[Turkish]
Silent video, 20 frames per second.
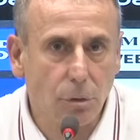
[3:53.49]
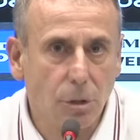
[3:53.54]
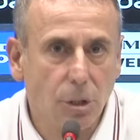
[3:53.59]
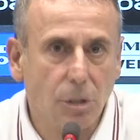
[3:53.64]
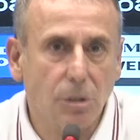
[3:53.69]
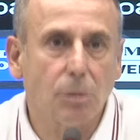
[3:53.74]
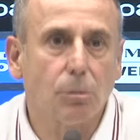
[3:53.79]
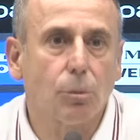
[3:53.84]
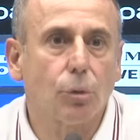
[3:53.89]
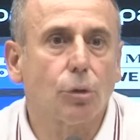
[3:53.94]

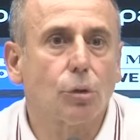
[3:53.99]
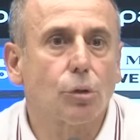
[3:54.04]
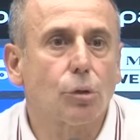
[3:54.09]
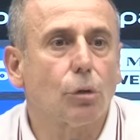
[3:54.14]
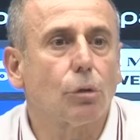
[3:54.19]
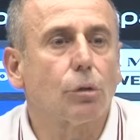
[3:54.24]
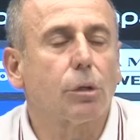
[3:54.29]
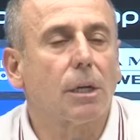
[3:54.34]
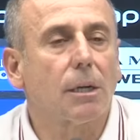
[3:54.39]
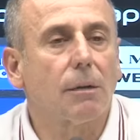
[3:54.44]
Şimdi bugün
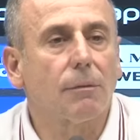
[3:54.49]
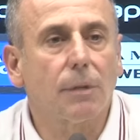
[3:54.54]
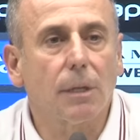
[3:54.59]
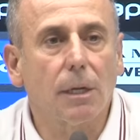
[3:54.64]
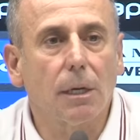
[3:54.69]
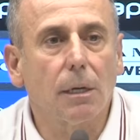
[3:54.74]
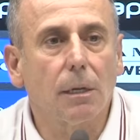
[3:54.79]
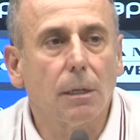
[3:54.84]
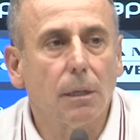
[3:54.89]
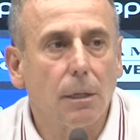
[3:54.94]
sol
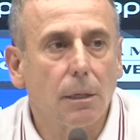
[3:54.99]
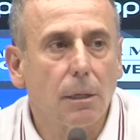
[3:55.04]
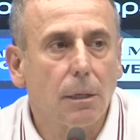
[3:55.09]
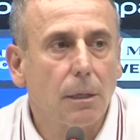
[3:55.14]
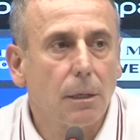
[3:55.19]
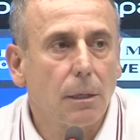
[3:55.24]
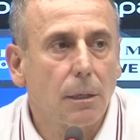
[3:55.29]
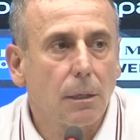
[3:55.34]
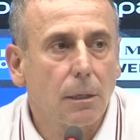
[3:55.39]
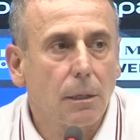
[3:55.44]
tarafta
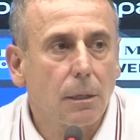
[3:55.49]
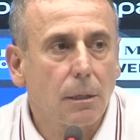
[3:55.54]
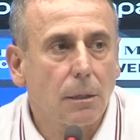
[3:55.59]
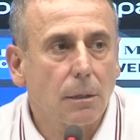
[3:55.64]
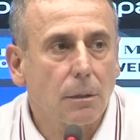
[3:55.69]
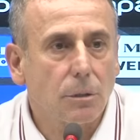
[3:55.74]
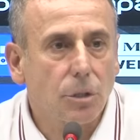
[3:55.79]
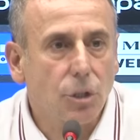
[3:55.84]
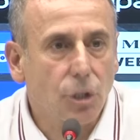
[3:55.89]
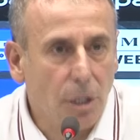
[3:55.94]

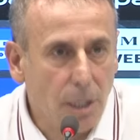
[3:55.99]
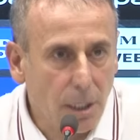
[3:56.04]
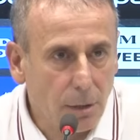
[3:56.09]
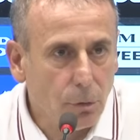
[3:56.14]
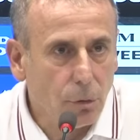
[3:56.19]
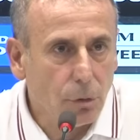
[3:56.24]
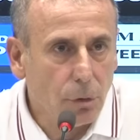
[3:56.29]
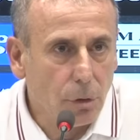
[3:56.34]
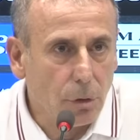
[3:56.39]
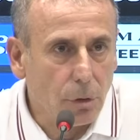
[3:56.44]
Cihan
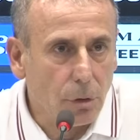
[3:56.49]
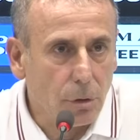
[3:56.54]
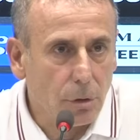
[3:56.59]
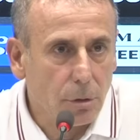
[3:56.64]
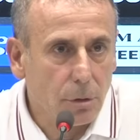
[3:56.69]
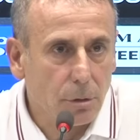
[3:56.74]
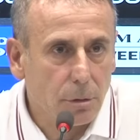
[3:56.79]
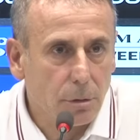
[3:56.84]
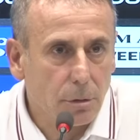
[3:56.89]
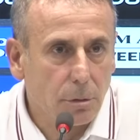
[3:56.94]
oynuyor,
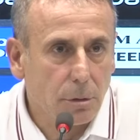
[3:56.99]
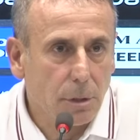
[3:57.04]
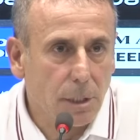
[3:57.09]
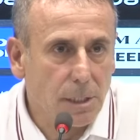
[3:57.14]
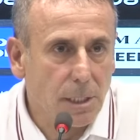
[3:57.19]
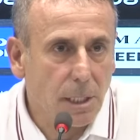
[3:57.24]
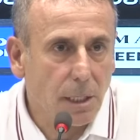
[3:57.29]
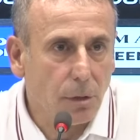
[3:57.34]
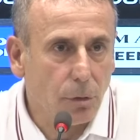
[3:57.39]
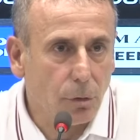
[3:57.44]

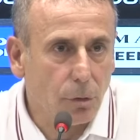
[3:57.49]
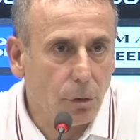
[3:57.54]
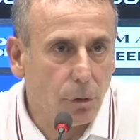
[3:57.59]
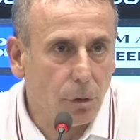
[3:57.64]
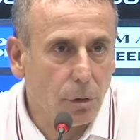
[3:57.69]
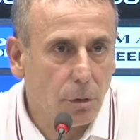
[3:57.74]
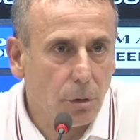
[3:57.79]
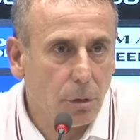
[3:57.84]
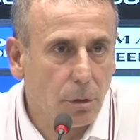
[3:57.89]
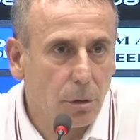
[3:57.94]
Trezege
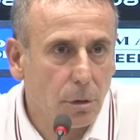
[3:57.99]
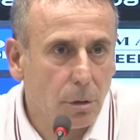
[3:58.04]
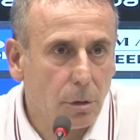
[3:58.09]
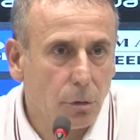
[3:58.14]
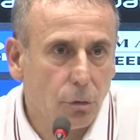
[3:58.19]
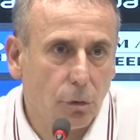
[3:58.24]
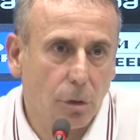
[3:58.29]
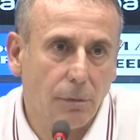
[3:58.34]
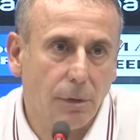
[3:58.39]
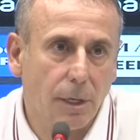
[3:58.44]
oynuyor,
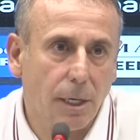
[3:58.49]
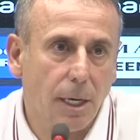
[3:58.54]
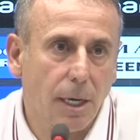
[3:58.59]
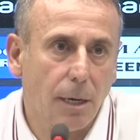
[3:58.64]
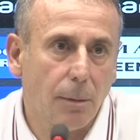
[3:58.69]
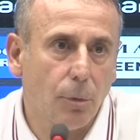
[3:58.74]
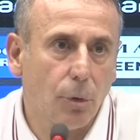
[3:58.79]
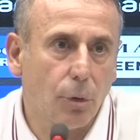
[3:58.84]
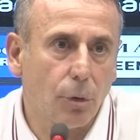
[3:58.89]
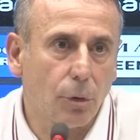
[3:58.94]
Tony
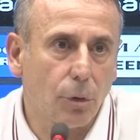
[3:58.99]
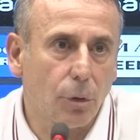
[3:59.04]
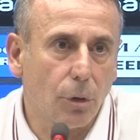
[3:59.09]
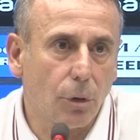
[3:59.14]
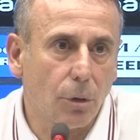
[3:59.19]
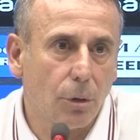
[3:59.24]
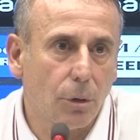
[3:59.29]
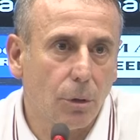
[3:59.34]
Vakayeme oynuyor.